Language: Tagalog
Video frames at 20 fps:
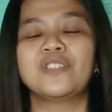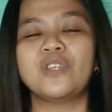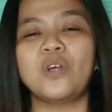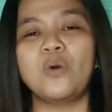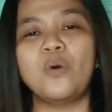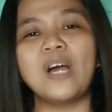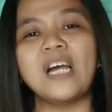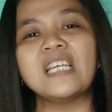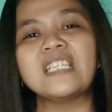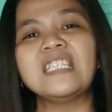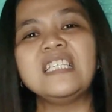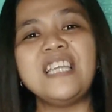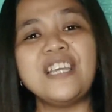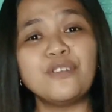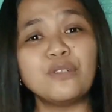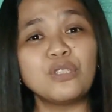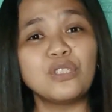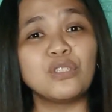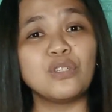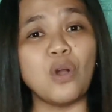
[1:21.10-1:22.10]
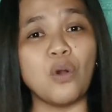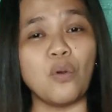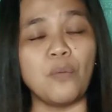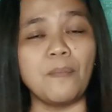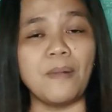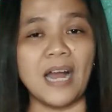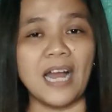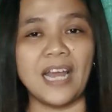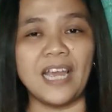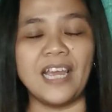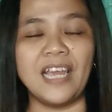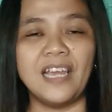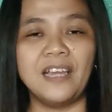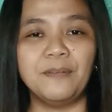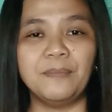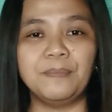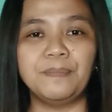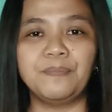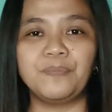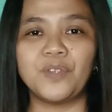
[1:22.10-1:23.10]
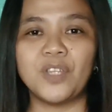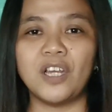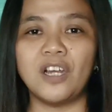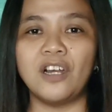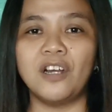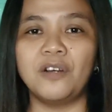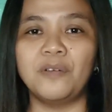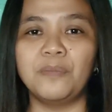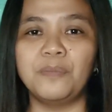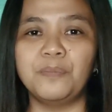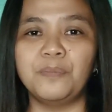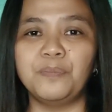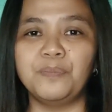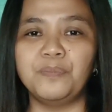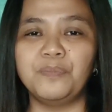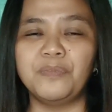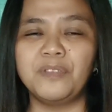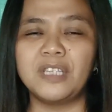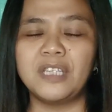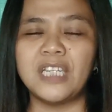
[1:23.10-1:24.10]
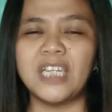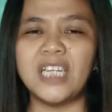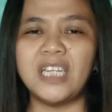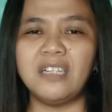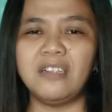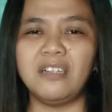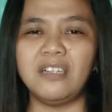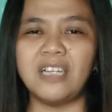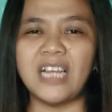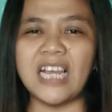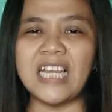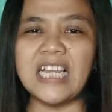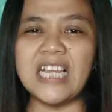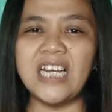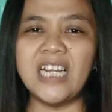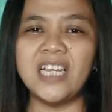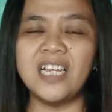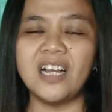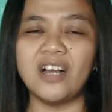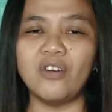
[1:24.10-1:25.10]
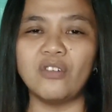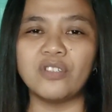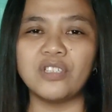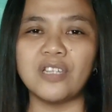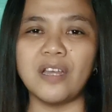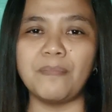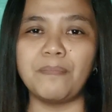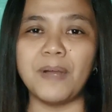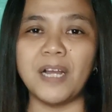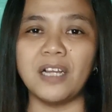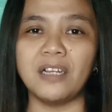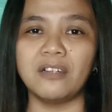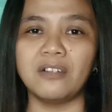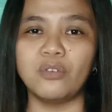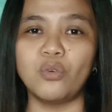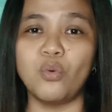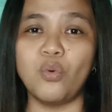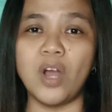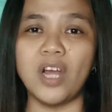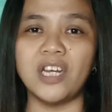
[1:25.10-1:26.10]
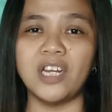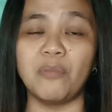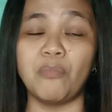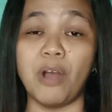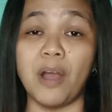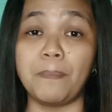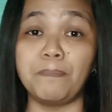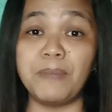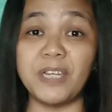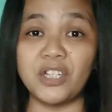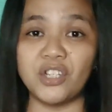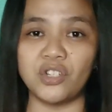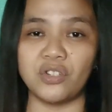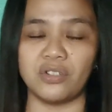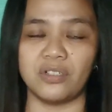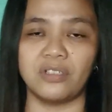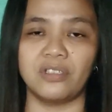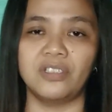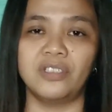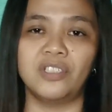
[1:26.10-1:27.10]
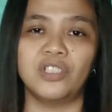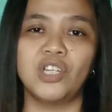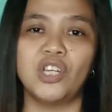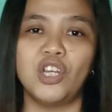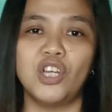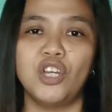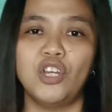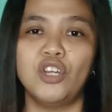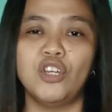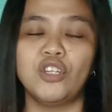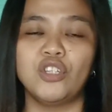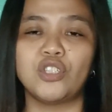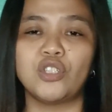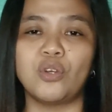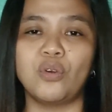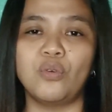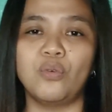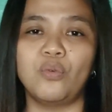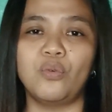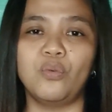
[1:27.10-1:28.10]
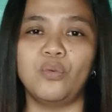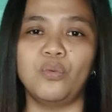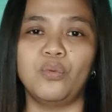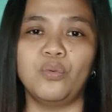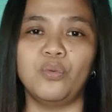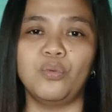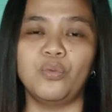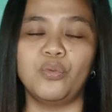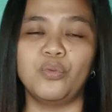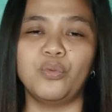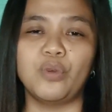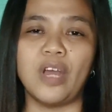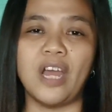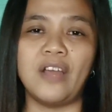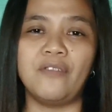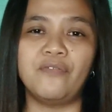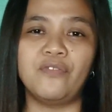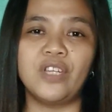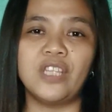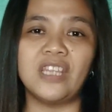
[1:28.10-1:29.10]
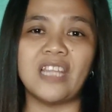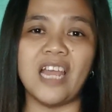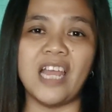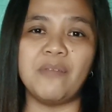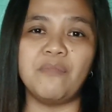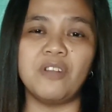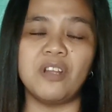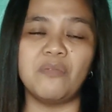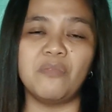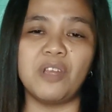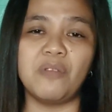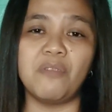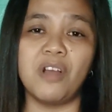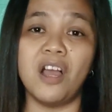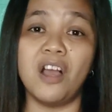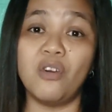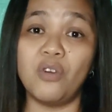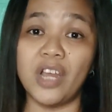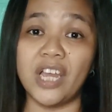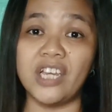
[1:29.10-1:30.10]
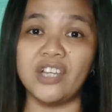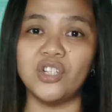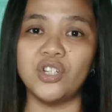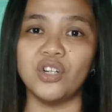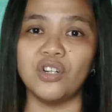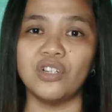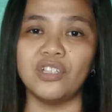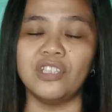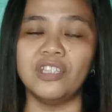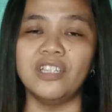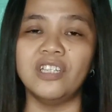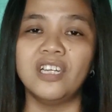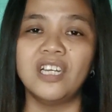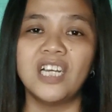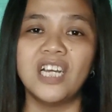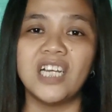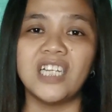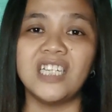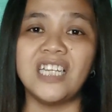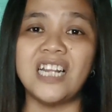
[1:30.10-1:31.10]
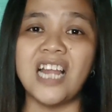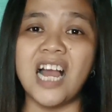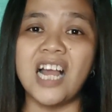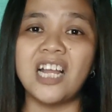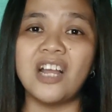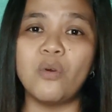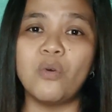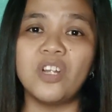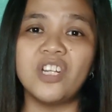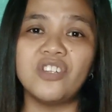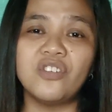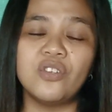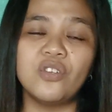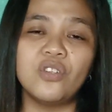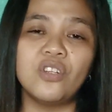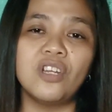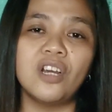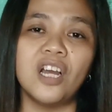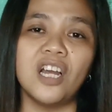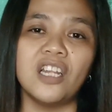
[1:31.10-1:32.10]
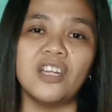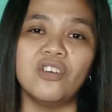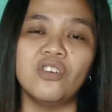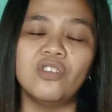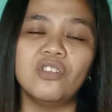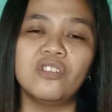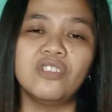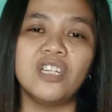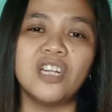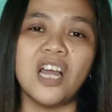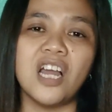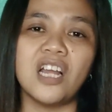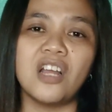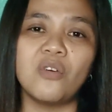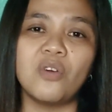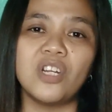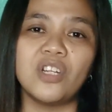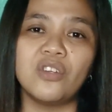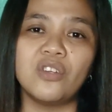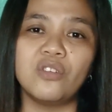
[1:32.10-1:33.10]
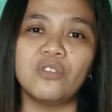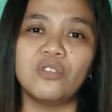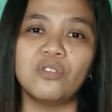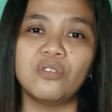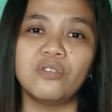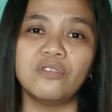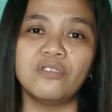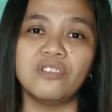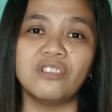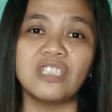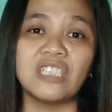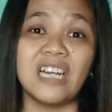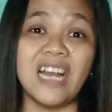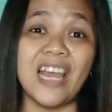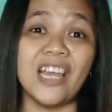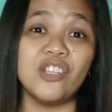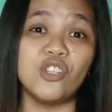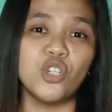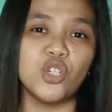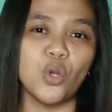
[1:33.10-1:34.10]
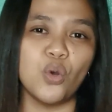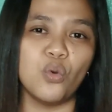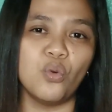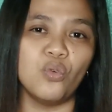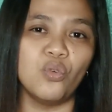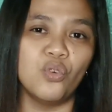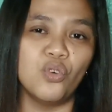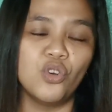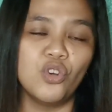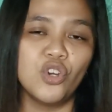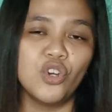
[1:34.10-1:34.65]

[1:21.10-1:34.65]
So as years go by, um, nagkahilig ako sa pagkuha ng mga pictures. So, every time na may mga occasion, ginagawan ko yun ng ano, ginagawan ko yun ng slideshow.